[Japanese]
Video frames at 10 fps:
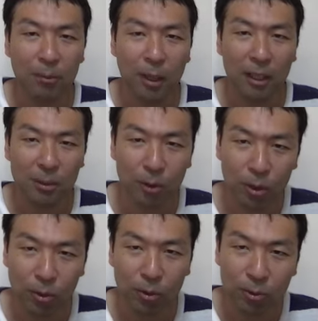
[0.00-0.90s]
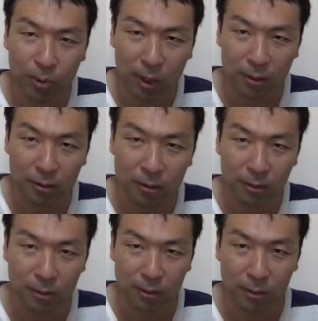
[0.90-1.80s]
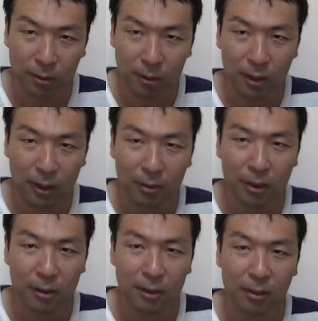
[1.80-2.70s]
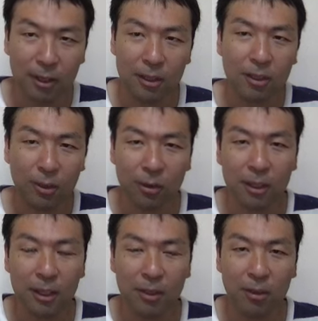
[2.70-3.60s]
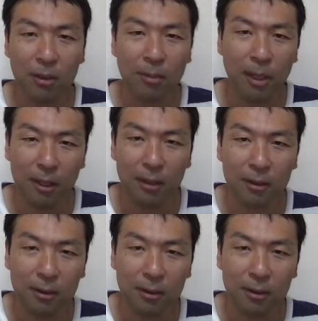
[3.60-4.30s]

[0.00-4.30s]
まあ、初めてこういうのを買うという方はですね私のように例えば